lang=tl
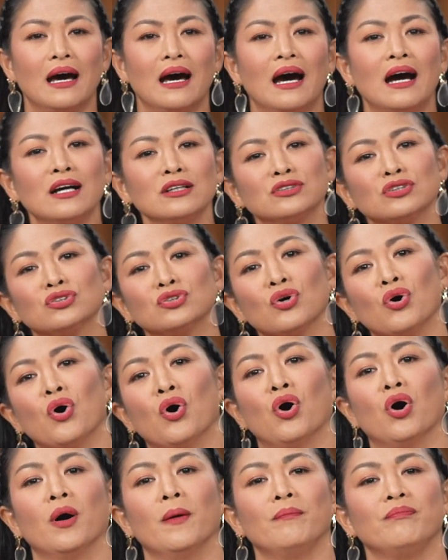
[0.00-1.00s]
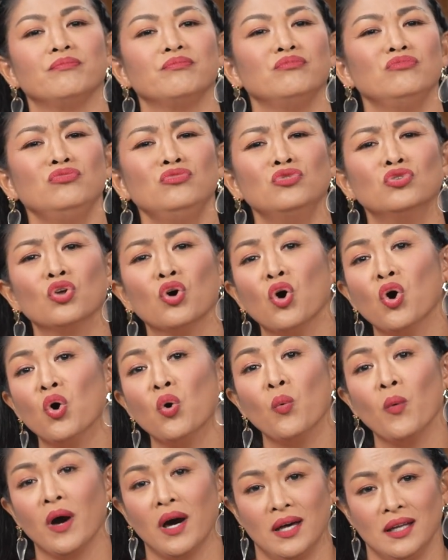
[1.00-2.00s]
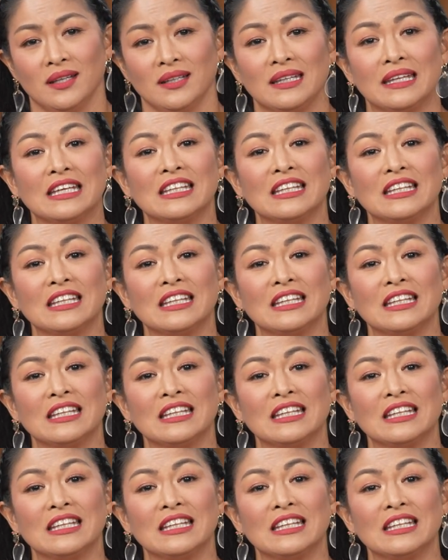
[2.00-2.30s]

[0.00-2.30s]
Ang totoo, no one